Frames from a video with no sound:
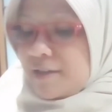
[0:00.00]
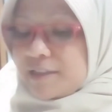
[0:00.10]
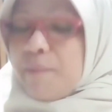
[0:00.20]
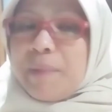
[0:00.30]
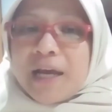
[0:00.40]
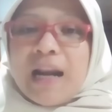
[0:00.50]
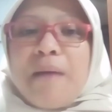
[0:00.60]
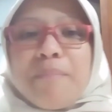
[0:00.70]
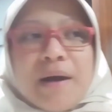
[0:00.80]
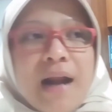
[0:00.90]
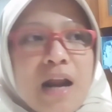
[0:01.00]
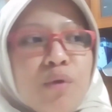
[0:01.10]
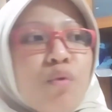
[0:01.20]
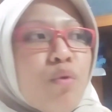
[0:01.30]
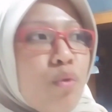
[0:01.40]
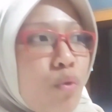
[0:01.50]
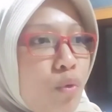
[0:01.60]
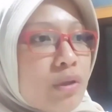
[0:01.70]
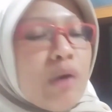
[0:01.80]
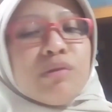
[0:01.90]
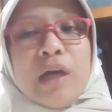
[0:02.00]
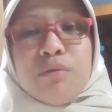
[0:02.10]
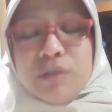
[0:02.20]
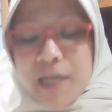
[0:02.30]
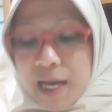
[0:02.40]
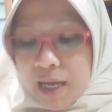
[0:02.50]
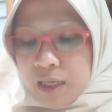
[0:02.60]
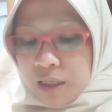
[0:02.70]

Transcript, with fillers: sampai kelaparan nunggu tahu-taunya